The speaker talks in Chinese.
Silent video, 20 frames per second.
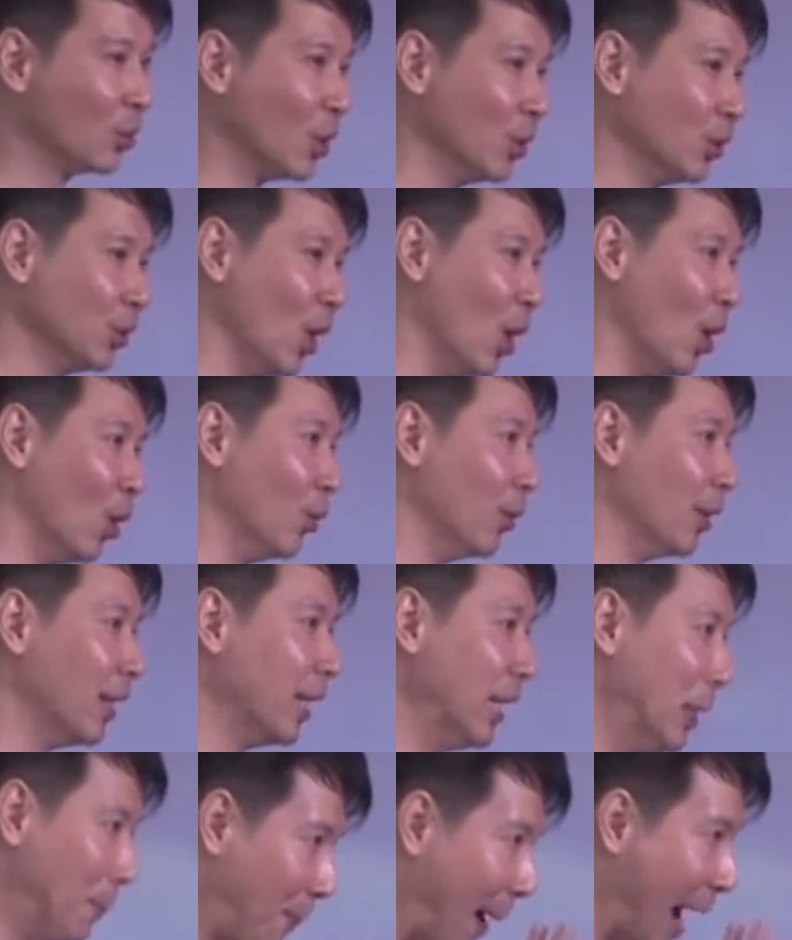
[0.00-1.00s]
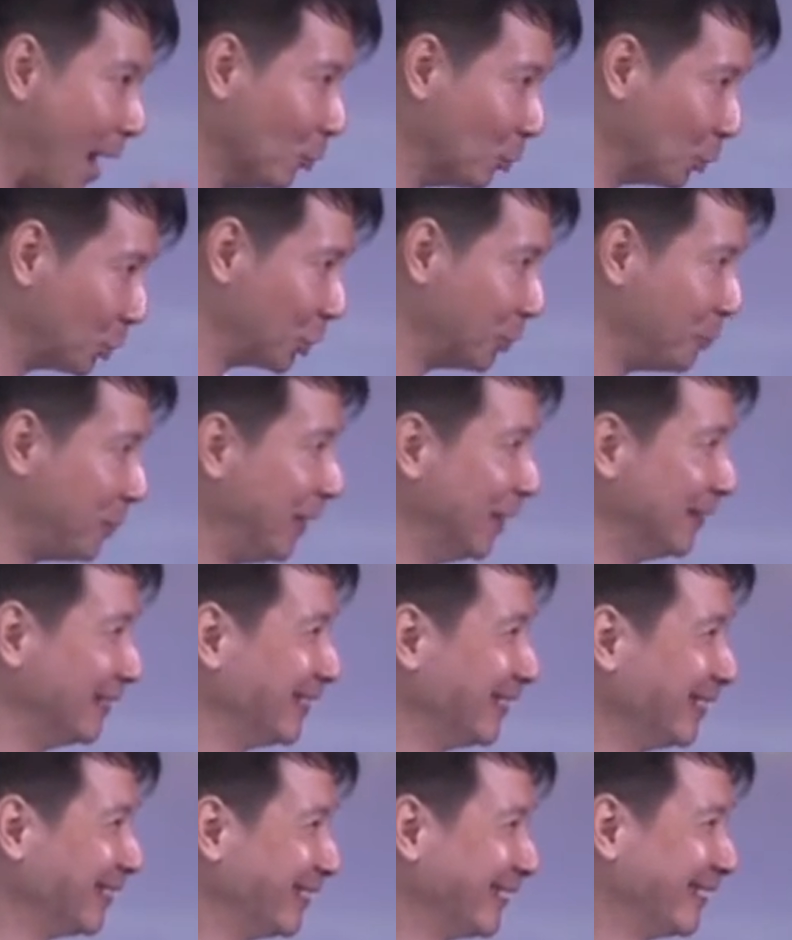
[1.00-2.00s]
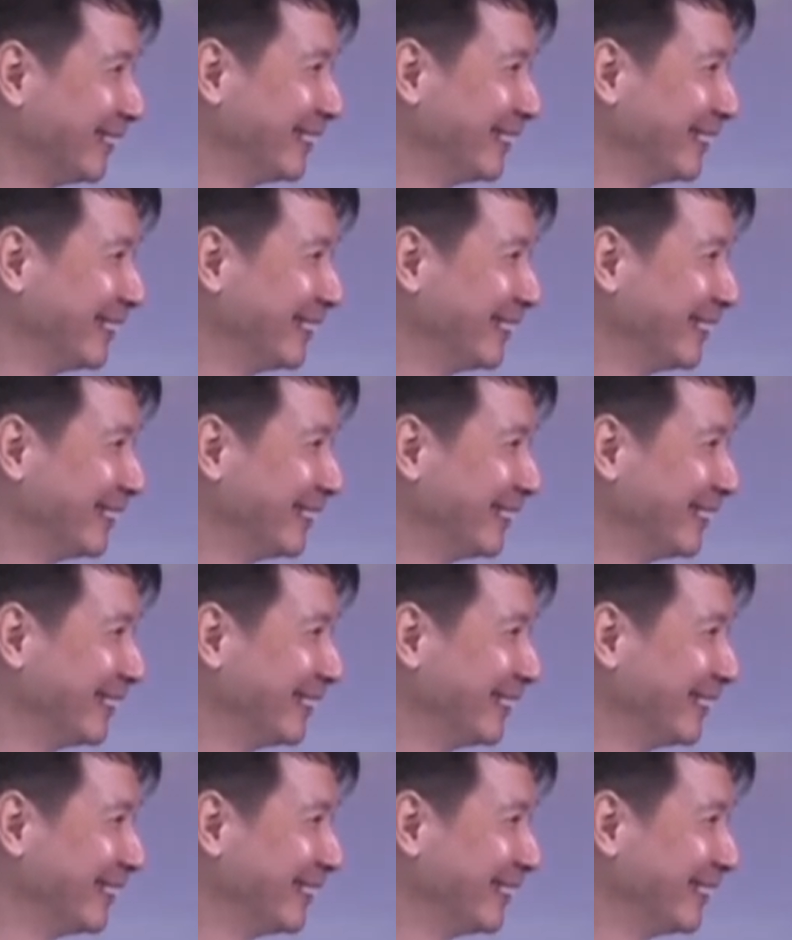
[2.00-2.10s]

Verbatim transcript: 总共有150篇，